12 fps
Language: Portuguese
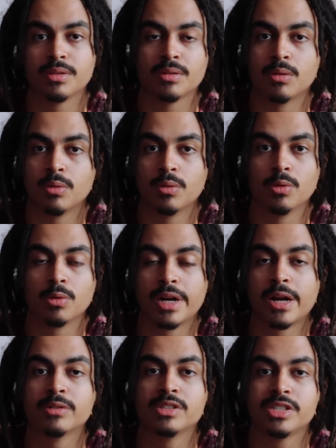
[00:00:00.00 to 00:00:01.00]
o
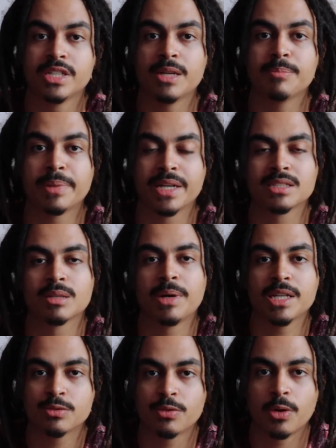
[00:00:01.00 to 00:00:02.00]
lugar onde tinha a imprensa
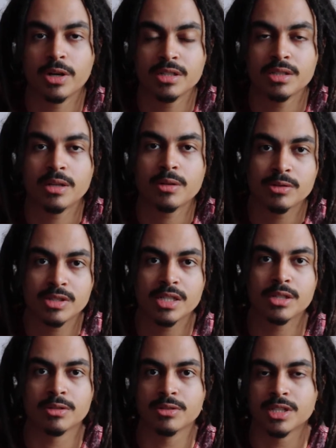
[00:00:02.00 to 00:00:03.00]
mais forte era o Rio de
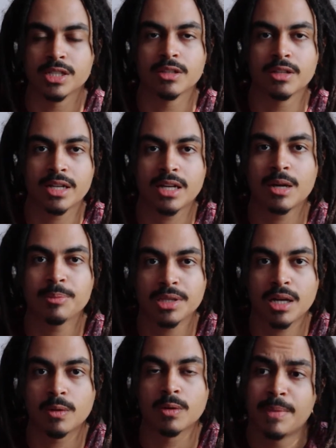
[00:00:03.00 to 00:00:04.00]
Janeiro. O Rio de Janeiro era a capital.